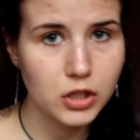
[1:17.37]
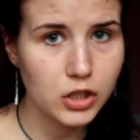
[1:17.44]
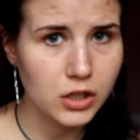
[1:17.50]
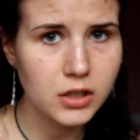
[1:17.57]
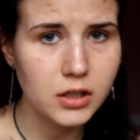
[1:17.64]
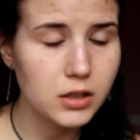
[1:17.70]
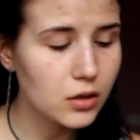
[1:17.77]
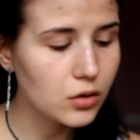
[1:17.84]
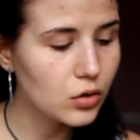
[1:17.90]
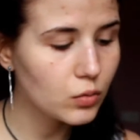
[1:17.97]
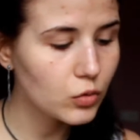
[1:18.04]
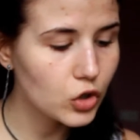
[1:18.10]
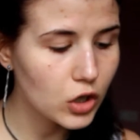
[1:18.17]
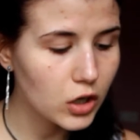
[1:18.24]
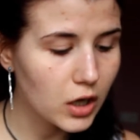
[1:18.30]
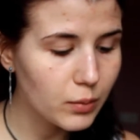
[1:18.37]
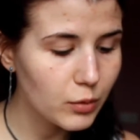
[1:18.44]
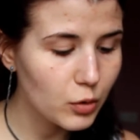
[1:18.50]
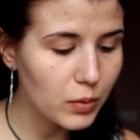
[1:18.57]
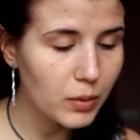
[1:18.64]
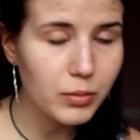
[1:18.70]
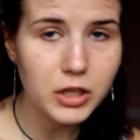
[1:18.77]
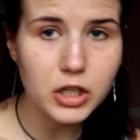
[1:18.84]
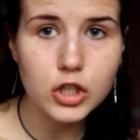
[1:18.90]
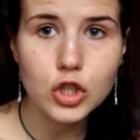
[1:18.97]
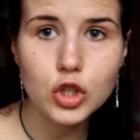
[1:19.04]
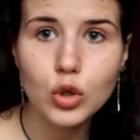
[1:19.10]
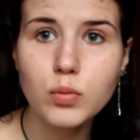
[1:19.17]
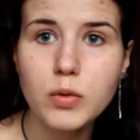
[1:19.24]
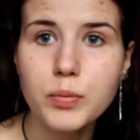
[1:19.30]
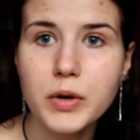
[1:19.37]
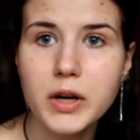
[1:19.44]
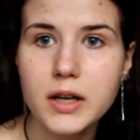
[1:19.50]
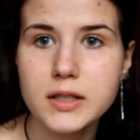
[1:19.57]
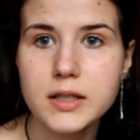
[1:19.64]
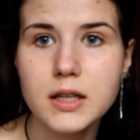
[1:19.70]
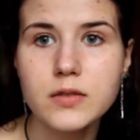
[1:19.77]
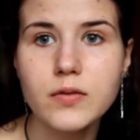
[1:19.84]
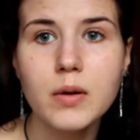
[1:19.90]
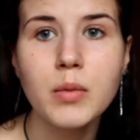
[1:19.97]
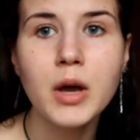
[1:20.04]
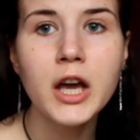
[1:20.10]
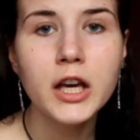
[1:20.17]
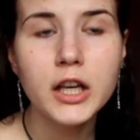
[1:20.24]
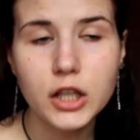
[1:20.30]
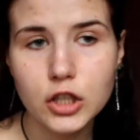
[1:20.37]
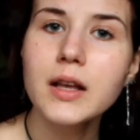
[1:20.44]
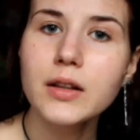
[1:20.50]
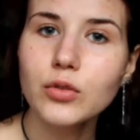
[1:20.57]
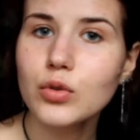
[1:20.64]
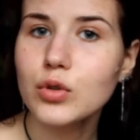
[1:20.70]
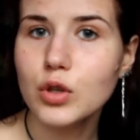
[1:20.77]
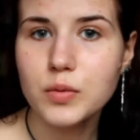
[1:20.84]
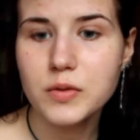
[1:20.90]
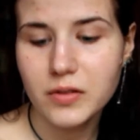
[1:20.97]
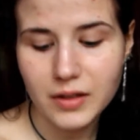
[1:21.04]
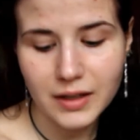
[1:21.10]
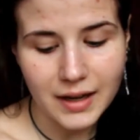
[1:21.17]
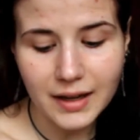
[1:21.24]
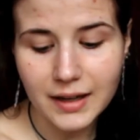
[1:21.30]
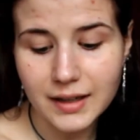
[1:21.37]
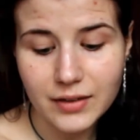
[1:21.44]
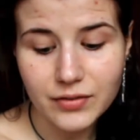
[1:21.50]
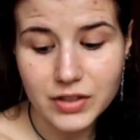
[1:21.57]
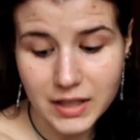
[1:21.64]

Сейчас я сделаю немножко камеру поближе, чтобы показать вам ну и, собственно, как она в